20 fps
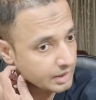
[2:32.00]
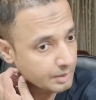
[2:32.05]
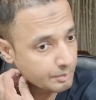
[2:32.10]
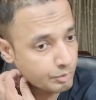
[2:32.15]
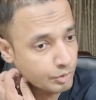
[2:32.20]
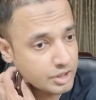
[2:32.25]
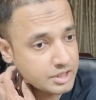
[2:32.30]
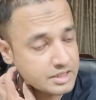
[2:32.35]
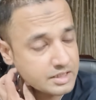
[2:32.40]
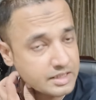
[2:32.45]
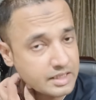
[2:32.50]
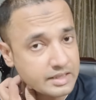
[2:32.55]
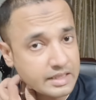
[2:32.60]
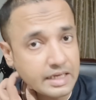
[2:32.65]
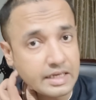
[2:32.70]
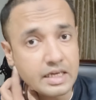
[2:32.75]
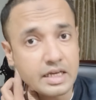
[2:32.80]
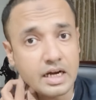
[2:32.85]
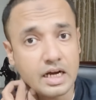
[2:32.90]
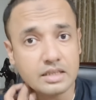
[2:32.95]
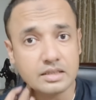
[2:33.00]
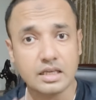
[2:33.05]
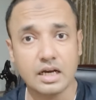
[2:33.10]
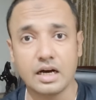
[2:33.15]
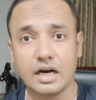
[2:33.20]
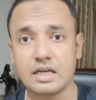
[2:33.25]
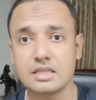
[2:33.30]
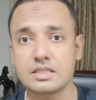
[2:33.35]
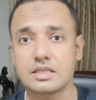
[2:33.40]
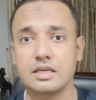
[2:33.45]
पुलिस ने तहकीकत का
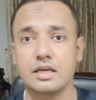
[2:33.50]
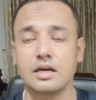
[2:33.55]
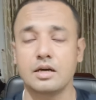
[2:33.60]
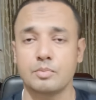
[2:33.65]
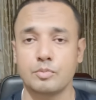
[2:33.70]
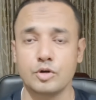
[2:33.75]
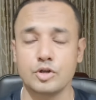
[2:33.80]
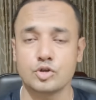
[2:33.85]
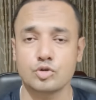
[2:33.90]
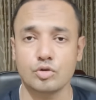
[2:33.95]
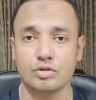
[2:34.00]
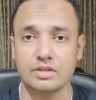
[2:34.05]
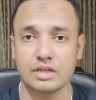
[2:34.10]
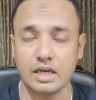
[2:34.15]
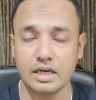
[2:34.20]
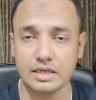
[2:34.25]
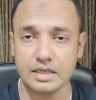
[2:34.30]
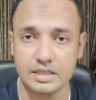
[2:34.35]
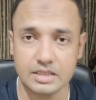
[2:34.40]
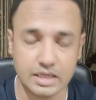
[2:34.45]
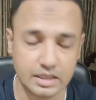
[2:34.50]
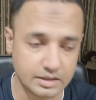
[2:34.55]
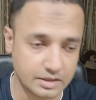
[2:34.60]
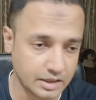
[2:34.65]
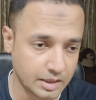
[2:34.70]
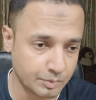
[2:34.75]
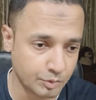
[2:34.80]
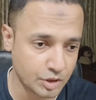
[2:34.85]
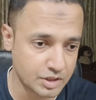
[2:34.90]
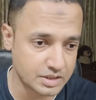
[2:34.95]
आगाज़ किया पुलिस को इतला की
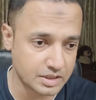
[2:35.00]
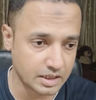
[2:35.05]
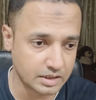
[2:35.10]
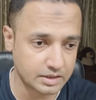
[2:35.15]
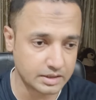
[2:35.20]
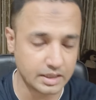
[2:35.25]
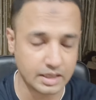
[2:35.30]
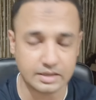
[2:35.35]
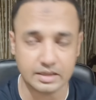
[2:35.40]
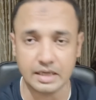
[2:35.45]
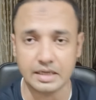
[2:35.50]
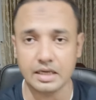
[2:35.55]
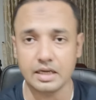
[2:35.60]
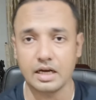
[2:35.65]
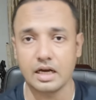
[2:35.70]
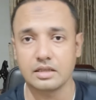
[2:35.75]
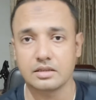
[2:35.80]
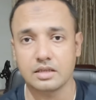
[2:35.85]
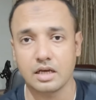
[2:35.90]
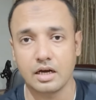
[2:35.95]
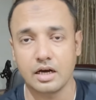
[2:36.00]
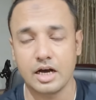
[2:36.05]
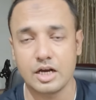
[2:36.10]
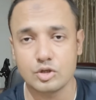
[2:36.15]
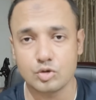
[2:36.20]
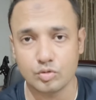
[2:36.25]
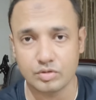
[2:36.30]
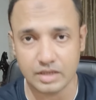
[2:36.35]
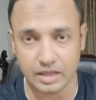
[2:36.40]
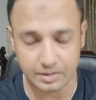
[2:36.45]
जाती है पुलिस आती है तहकीकात का
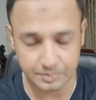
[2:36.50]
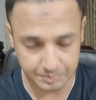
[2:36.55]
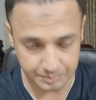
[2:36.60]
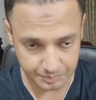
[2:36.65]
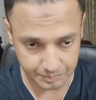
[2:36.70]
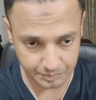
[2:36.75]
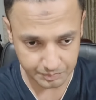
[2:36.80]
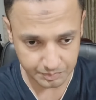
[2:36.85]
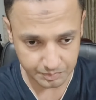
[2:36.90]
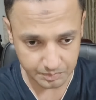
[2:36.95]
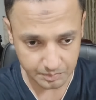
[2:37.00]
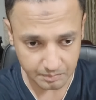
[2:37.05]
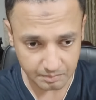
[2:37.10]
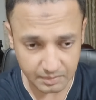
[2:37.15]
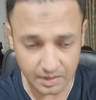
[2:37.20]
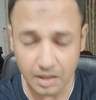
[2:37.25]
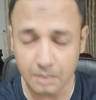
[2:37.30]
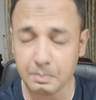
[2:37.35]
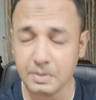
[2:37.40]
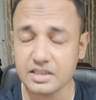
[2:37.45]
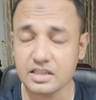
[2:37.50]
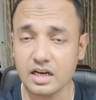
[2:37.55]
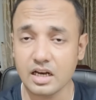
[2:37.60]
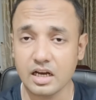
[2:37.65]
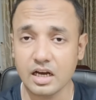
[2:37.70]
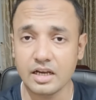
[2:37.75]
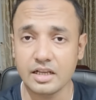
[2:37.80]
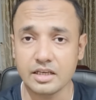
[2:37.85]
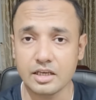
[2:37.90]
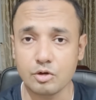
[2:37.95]
आगाज़ होता है पता
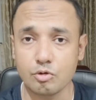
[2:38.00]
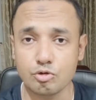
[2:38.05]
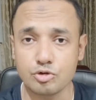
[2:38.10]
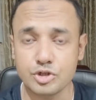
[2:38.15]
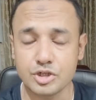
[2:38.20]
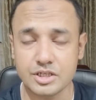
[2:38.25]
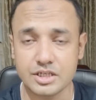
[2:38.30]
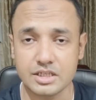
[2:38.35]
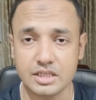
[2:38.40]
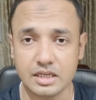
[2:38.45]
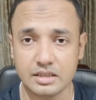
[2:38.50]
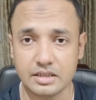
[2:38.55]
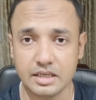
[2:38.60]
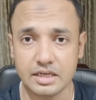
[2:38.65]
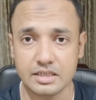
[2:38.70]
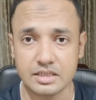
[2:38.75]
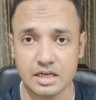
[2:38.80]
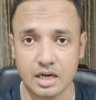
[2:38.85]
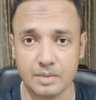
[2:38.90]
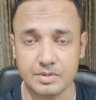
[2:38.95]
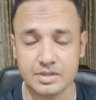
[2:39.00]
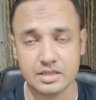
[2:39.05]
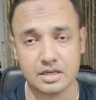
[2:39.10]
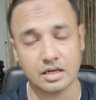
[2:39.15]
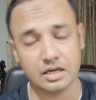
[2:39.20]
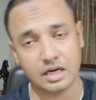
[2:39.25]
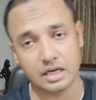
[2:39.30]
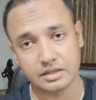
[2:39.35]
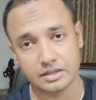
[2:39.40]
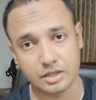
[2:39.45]
लगाने की कोशिश की जाती है कि जनाब इसका
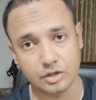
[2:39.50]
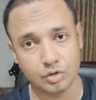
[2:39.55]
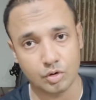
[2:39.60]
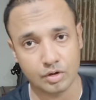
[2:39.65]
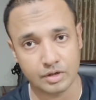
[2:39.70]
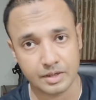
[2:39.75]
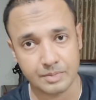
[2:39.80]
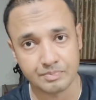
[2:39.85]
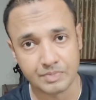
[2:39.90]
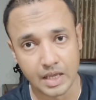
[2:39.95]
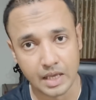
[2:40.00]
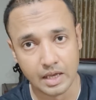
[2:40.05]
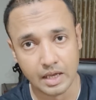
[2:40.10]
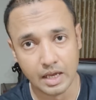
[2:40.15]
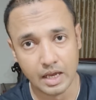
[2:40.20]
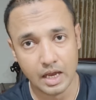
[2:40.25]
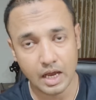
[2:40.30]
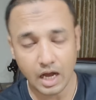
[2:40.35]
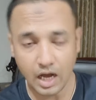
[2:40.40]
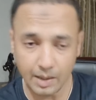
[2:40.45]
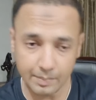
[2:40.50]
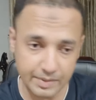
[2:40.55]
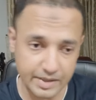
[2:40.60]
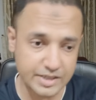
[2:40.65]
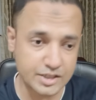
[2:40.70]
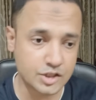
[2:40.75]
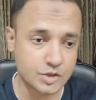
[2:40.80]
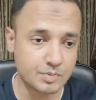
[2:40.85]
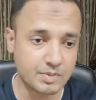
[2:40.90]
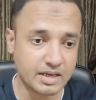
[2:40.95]
कातिल कौन है अब
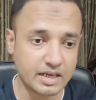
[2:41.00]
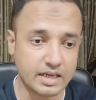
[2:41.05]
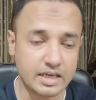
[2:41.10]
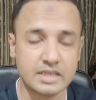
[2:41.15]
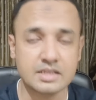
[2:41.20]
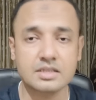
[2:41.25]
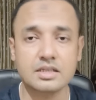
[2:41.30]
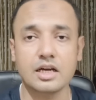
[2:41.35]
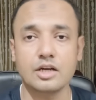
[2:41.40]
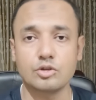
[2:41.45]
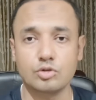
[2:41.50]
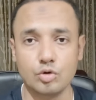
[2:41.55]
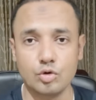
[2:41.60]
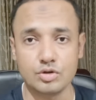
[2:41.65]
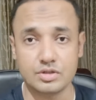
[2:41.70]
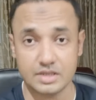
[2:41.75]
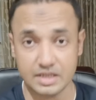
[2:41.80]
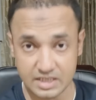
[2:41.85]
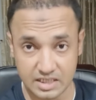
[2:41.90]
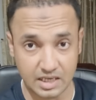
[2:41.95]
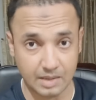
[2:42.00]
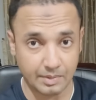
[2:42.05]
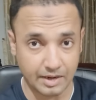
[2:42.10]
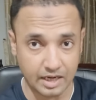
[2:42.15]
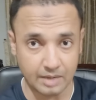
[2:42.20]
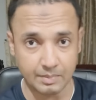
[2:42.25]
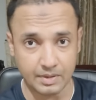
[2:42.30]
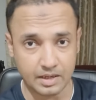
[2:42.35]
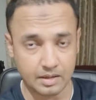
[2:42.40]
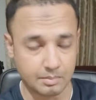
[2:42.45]
इसमें इसका दोस्त इसके
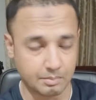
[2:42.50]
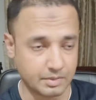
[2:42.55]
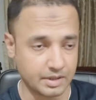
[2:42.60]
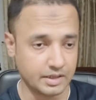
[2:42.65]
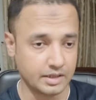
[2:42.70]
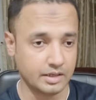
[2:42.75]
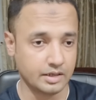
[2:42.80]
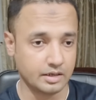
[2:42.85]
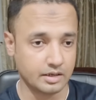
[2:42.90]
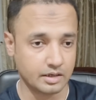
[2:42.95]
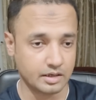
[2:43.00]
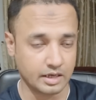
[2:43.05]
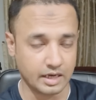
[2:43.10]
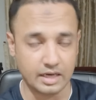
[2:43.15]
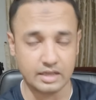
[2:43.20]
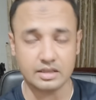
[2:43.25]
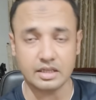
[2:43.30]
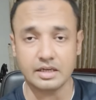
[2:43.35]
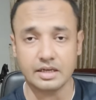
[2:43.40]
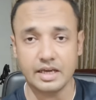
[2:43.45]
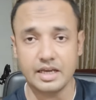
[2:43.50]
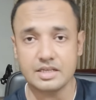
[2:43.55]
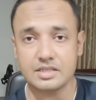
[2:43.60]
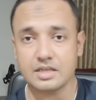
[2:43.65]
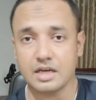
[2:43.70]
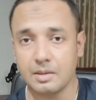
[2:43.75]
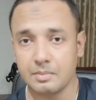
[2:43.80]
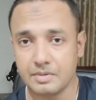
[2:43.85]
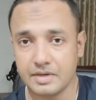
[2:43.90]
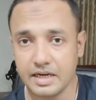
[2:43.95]
बारे में बड़ी हैरत
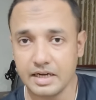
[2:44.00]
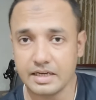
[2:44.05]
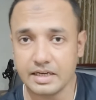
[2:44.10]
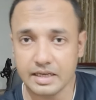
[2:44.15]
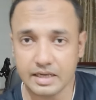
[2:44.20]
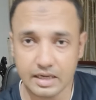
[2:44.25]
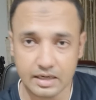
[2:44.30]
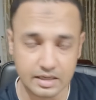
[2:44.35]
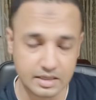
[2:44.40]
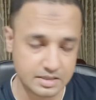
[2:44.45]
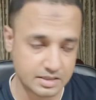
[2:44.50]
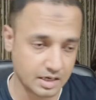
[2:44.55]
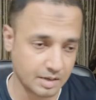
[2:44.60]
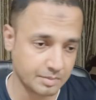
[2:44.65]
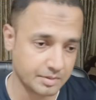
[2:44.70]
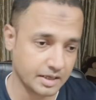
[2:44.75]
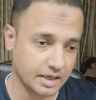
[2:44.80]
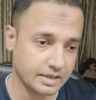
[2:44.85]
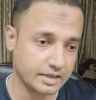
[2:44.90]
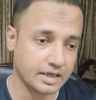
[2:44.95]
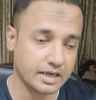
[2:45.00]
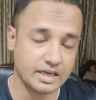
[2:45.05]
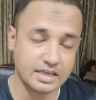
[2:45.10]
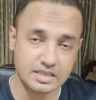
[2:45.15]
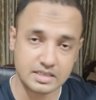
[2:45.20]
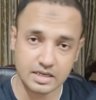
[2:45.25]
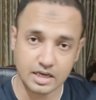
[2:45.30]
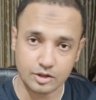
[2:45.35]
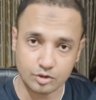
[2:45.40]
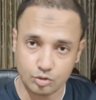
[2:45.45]
अंगेज़ अपडेट निकल कर सामने आई है
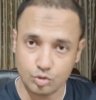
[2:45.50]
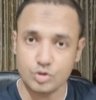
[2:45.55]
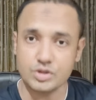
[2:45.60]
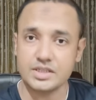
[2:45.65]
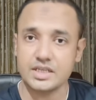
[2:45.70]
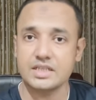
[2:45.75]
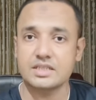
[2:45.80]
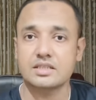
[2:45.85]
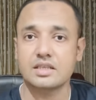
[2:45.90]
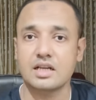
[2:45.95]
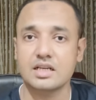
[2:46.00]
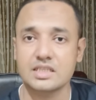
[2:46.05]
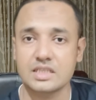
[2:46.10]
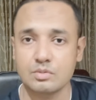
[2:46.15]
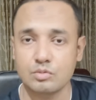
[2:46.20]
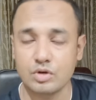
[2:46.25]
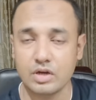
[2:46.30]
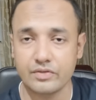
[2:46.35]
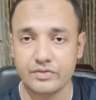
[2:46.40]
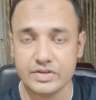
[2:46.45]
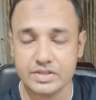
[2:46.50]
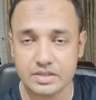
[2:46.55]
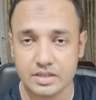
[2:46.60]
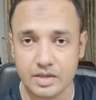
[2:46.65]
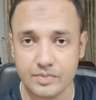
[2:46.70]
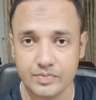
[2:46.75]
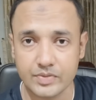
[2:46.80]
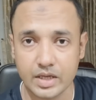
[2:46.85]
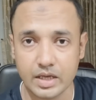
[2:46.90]
इसका दोस्त किस तरह से मुलाफिस था